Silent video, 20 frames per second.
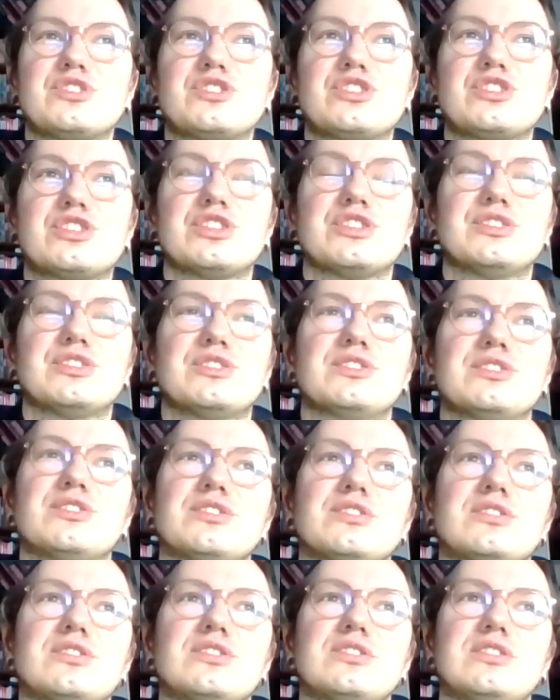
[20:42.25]
czy
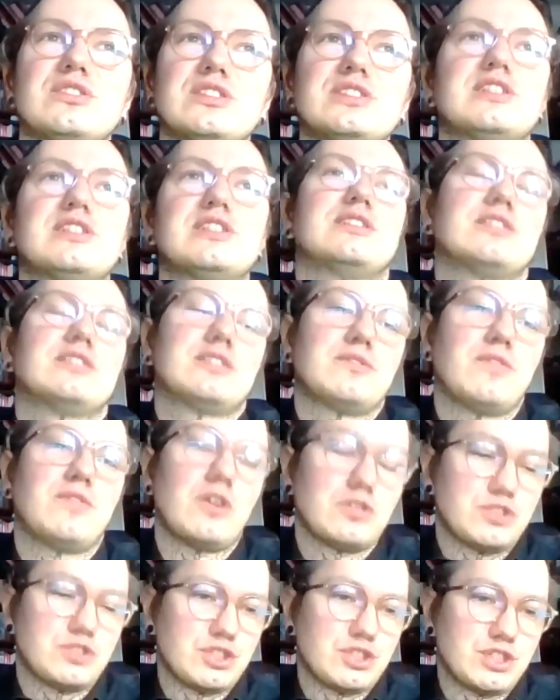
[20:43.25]
ty, kiedy
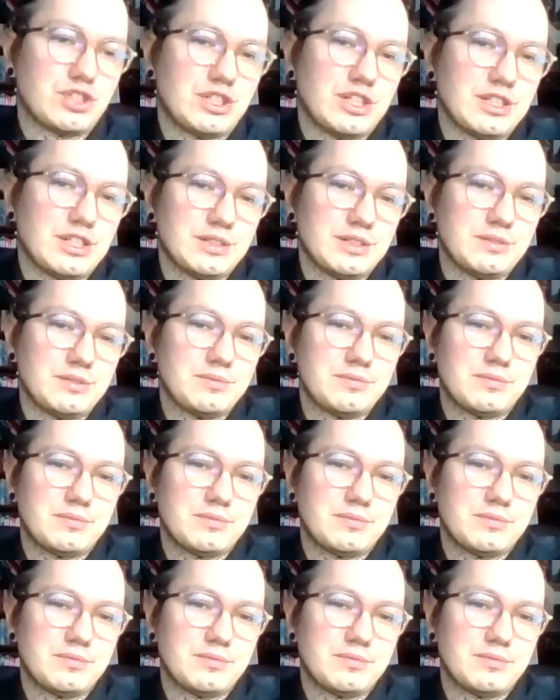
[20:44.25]
tworzysz gry